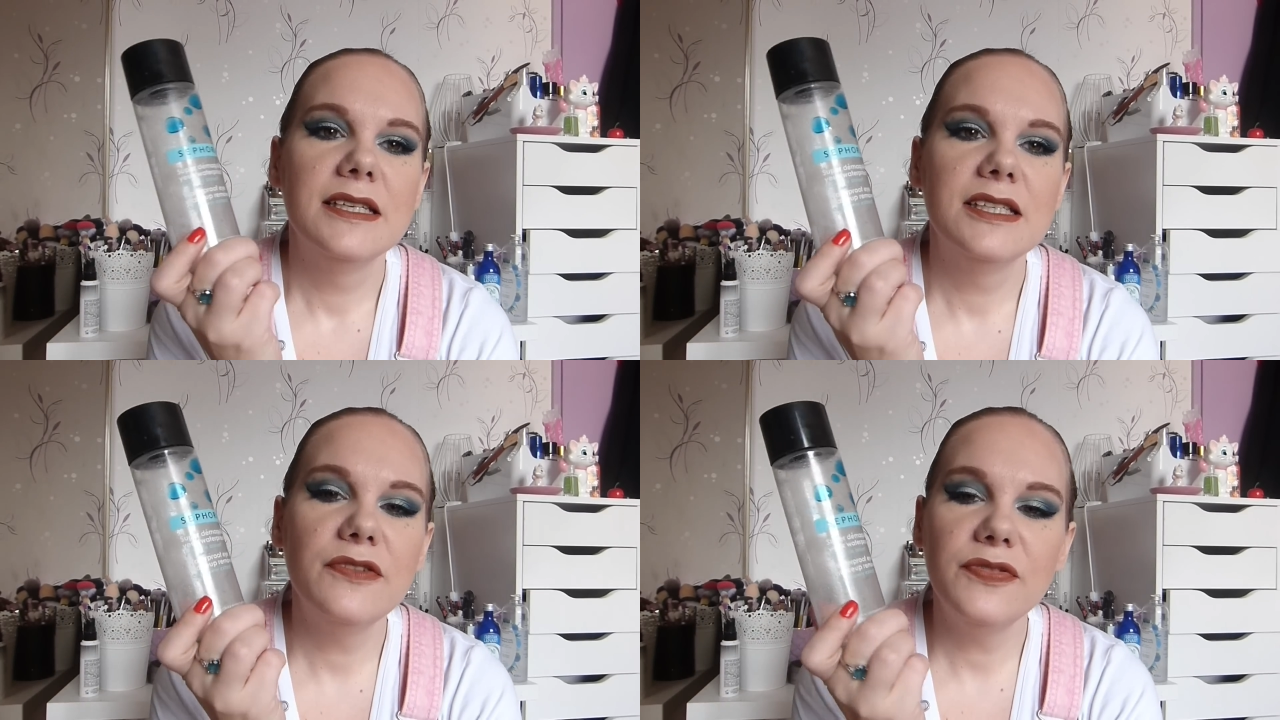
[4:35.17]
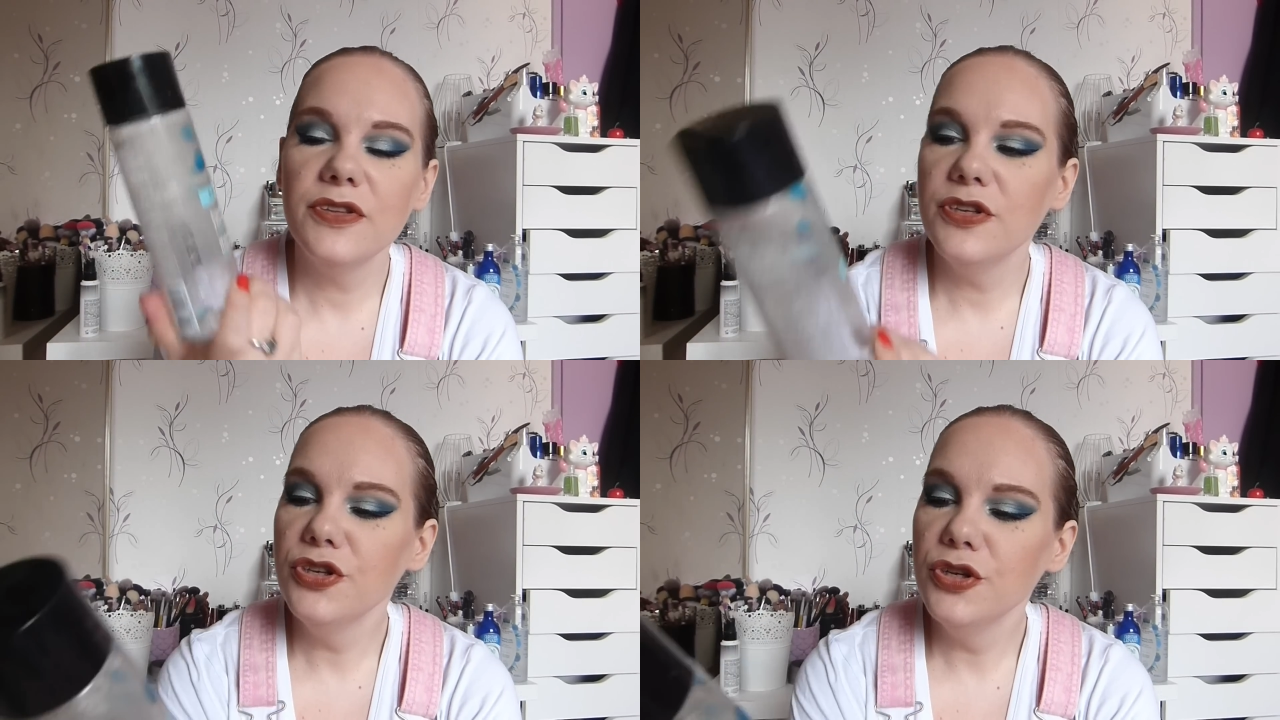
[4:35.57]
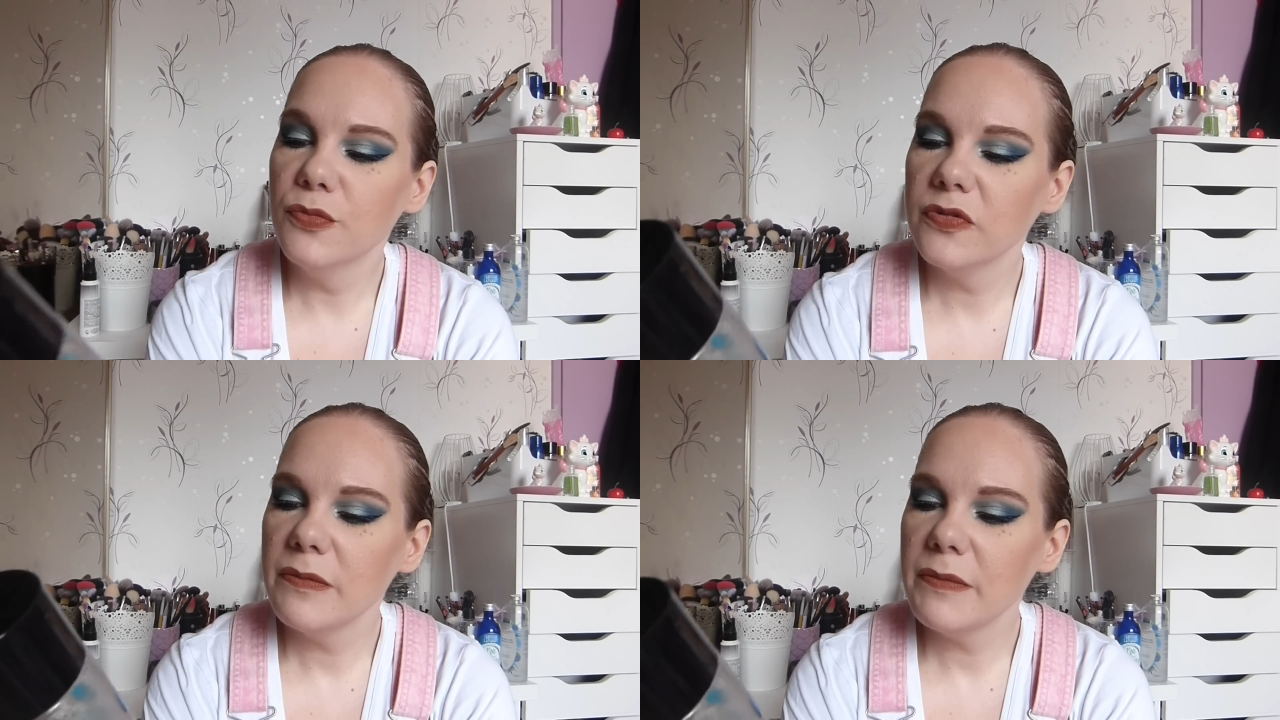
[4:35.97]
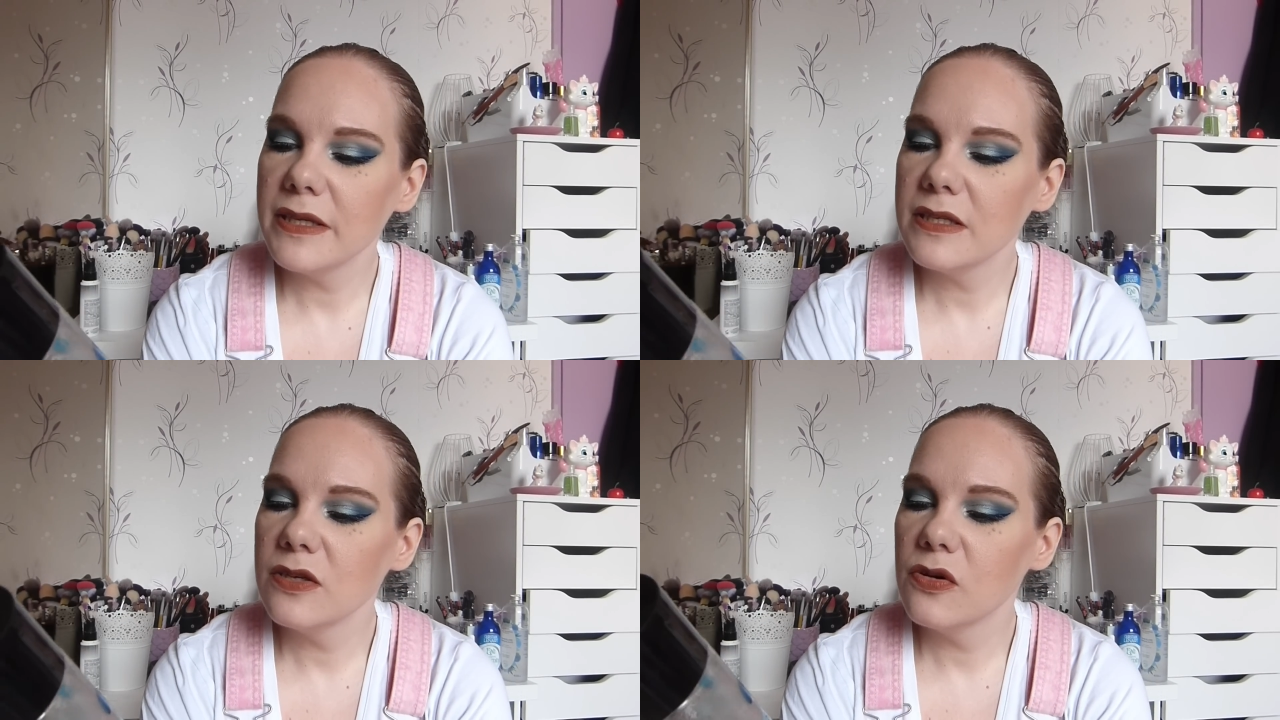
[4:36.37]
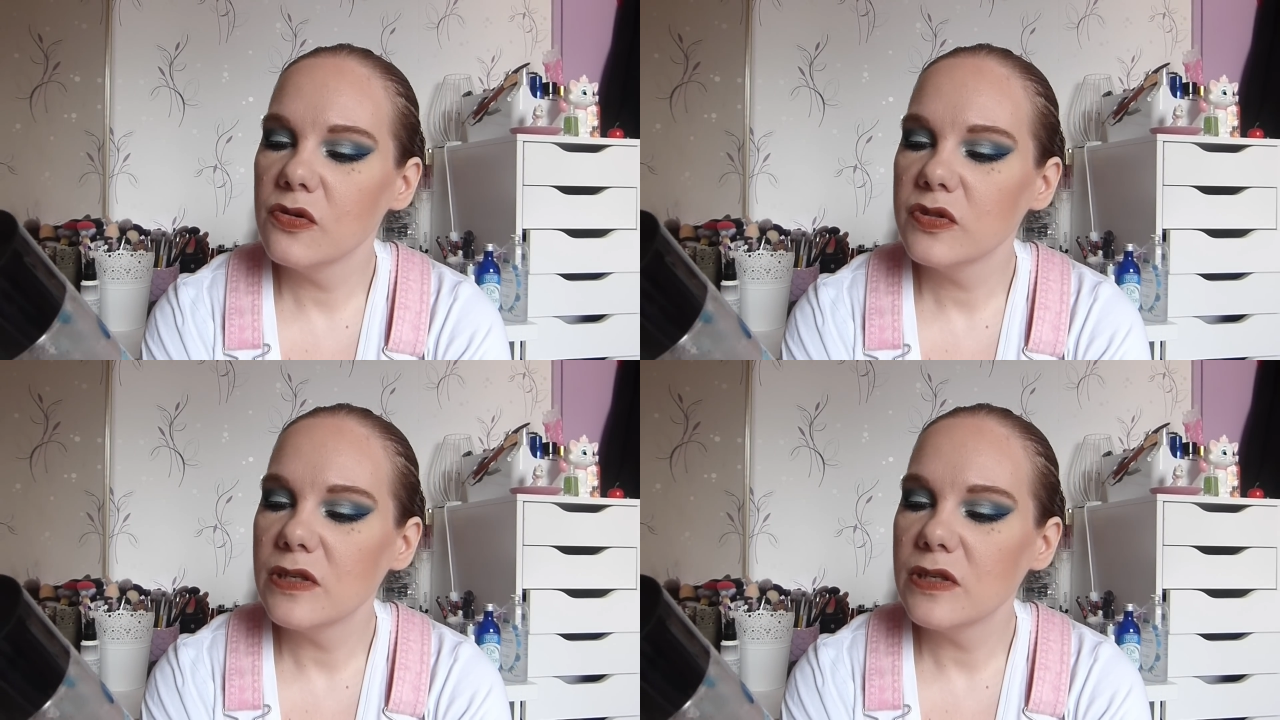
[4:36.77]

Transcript: J'ai fini mon démaquillant,